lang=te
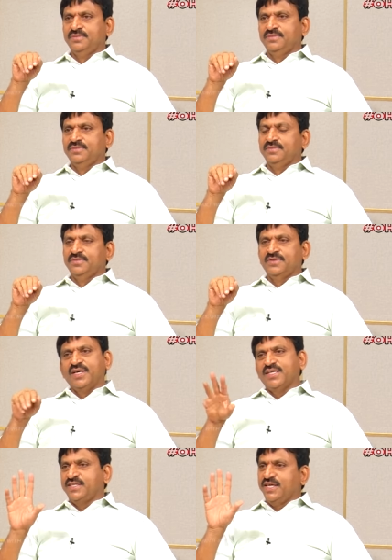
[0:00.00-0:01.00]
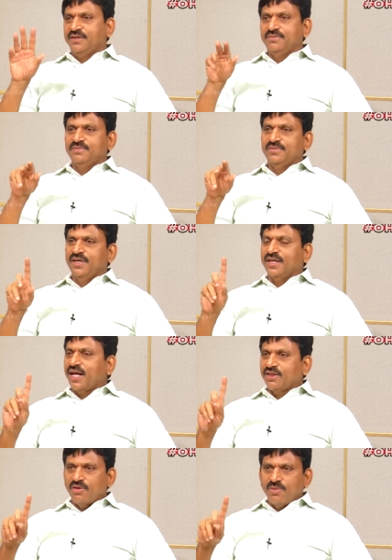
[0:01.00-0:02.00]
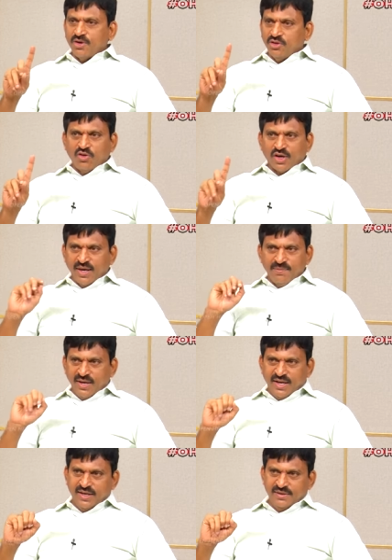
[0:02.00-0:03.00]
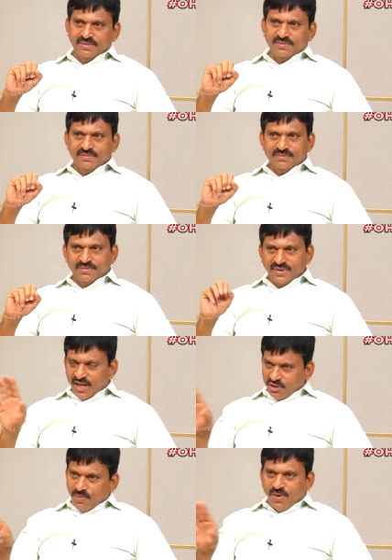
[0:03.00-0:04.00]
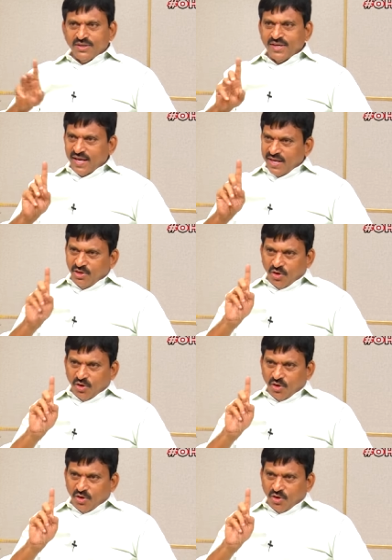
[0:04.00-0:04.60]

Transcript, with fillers: కేసీఆర్ కేసీఆర్ ఇక నాతో పాటు ఉంది ఒక్క ఎమ్మెల్యే ఓకే నాతో పాటు జాయిన్ అయింది